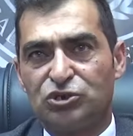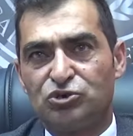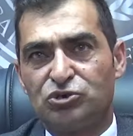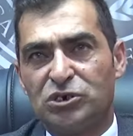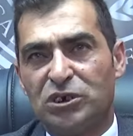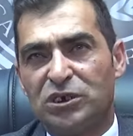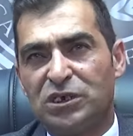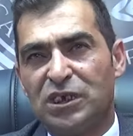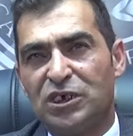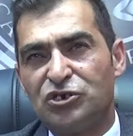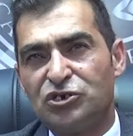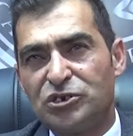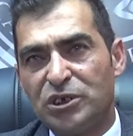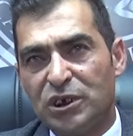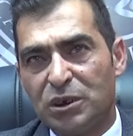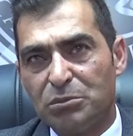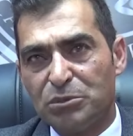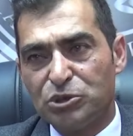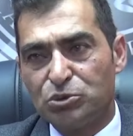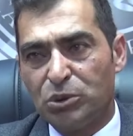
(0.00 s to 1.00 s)
düşen
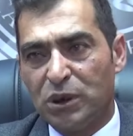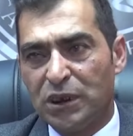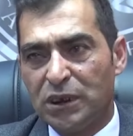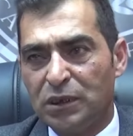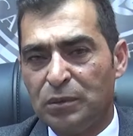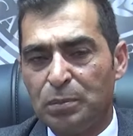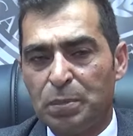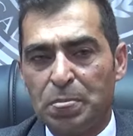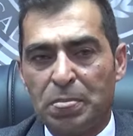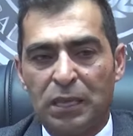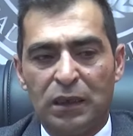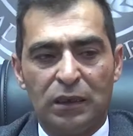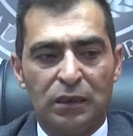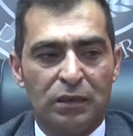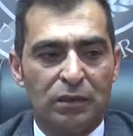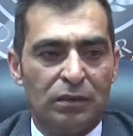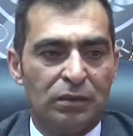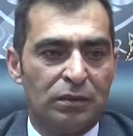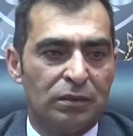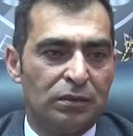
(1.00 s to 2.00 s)
gençlerimiz var.
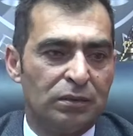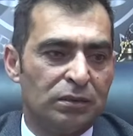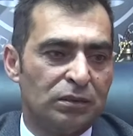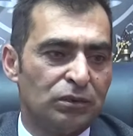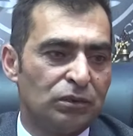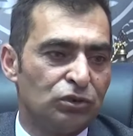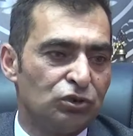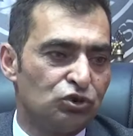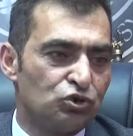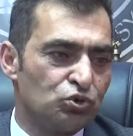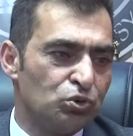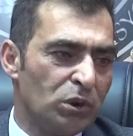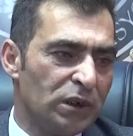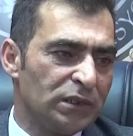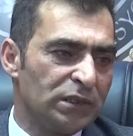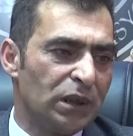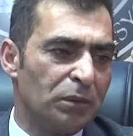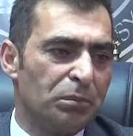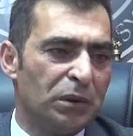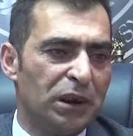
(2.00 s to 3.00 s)
Şu
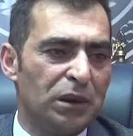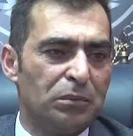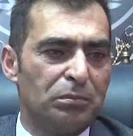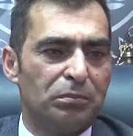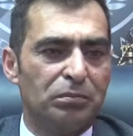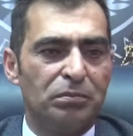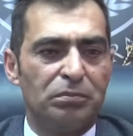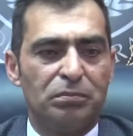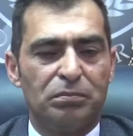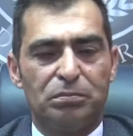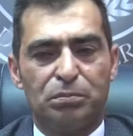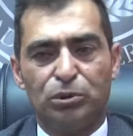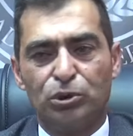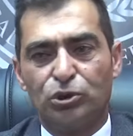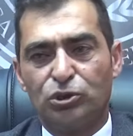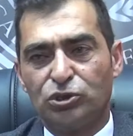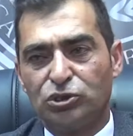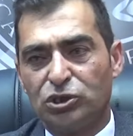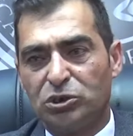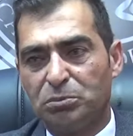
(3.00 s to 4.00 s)
anda benim
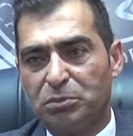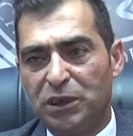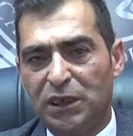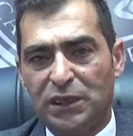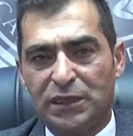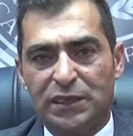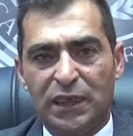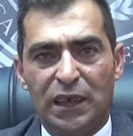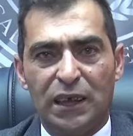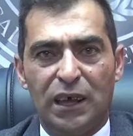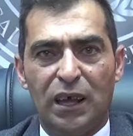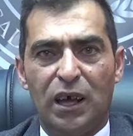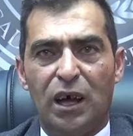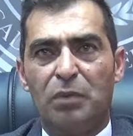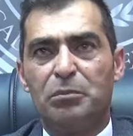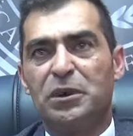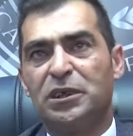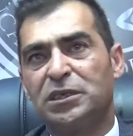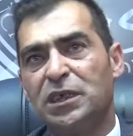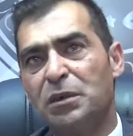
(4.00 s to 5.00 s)
bulunduğum ilde
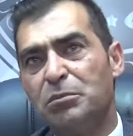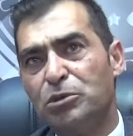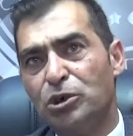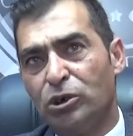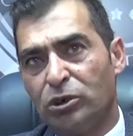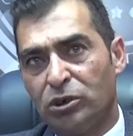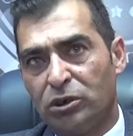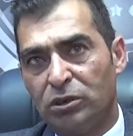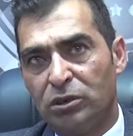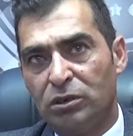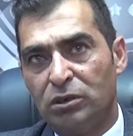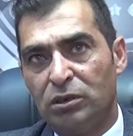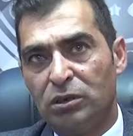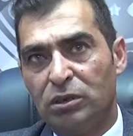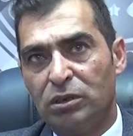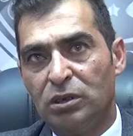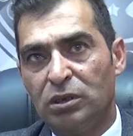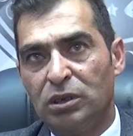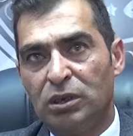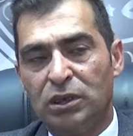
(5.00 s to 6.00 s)
Ahmet'im yok.
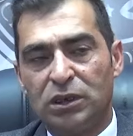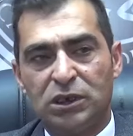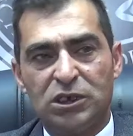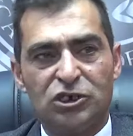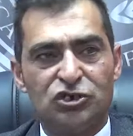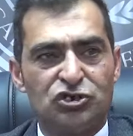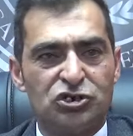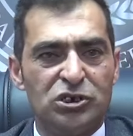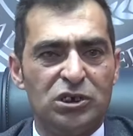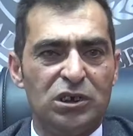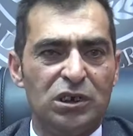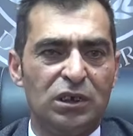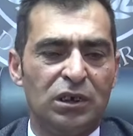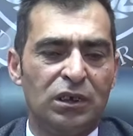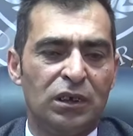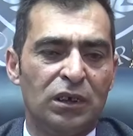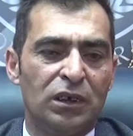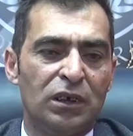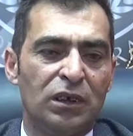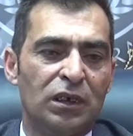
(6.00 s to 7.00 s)
Kişi
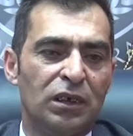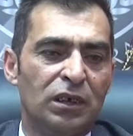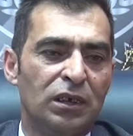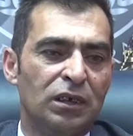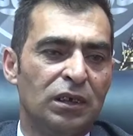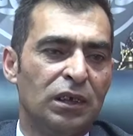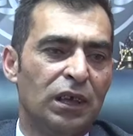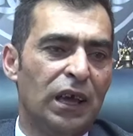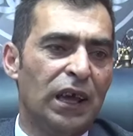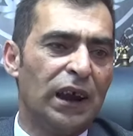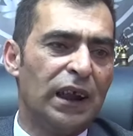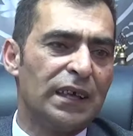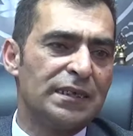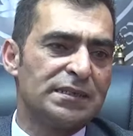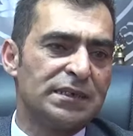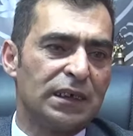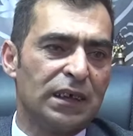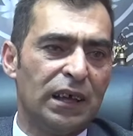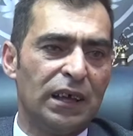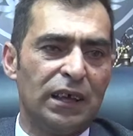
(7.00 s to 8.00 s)

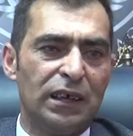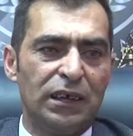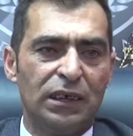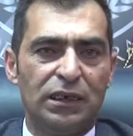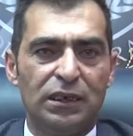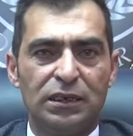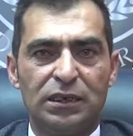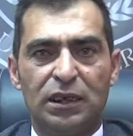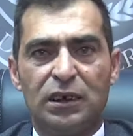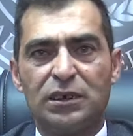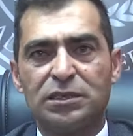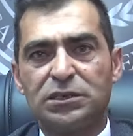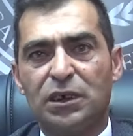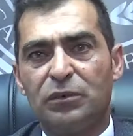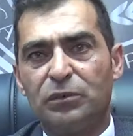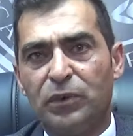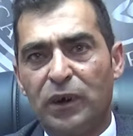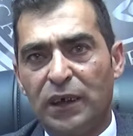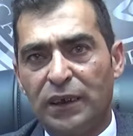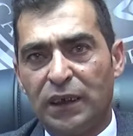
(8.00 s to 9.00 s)
Elazığ'a ya
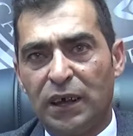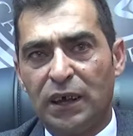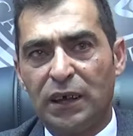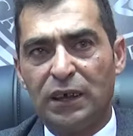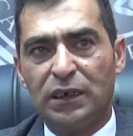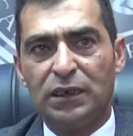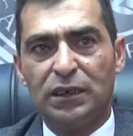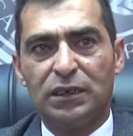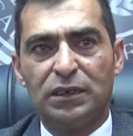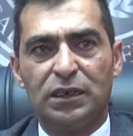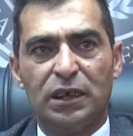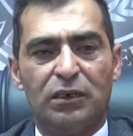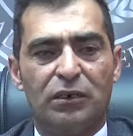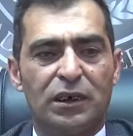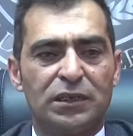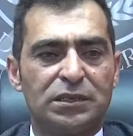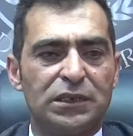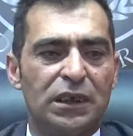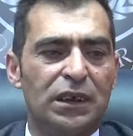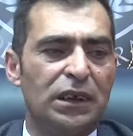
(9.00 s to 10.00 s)
da Van'a
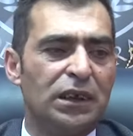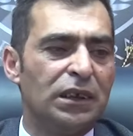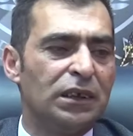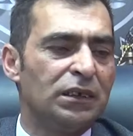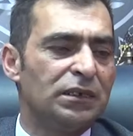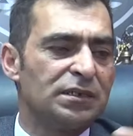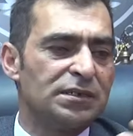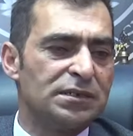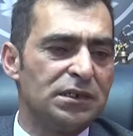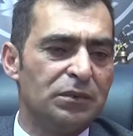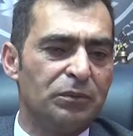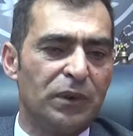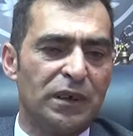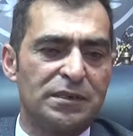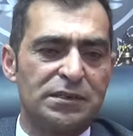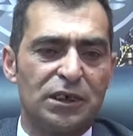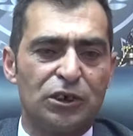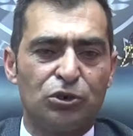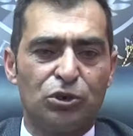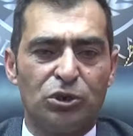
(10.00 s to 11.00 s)
ya da
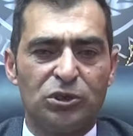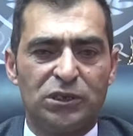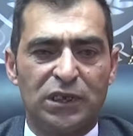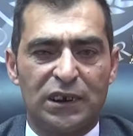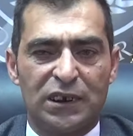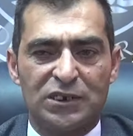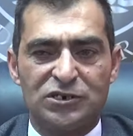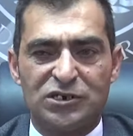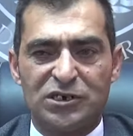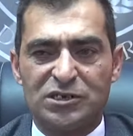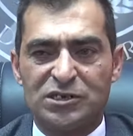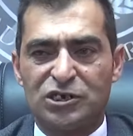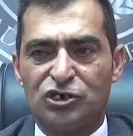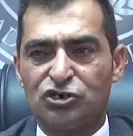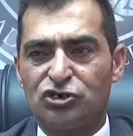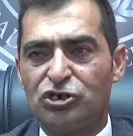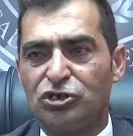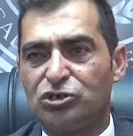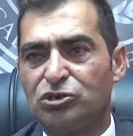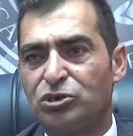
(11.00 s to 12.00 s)
Sivas'a göndereceğiz.
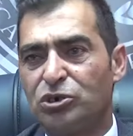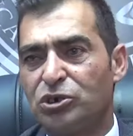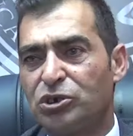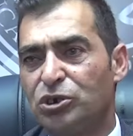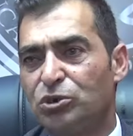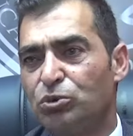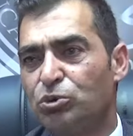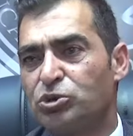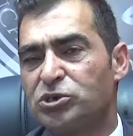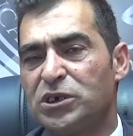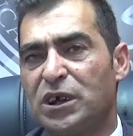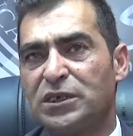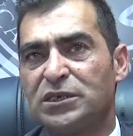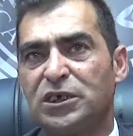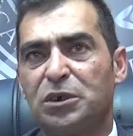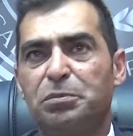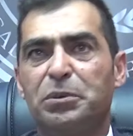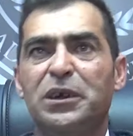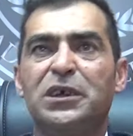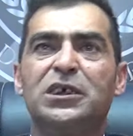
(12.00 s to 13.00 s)
Kişi diyor ki
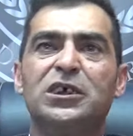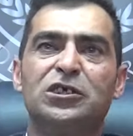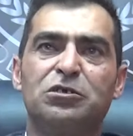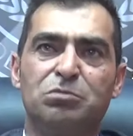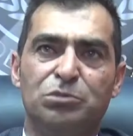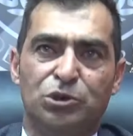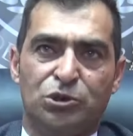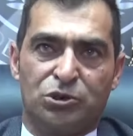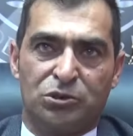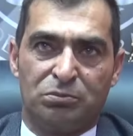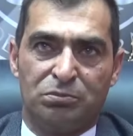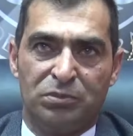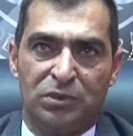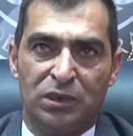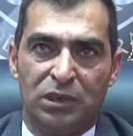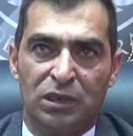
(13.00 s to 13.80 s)
uzaktır ben gitmiyorum.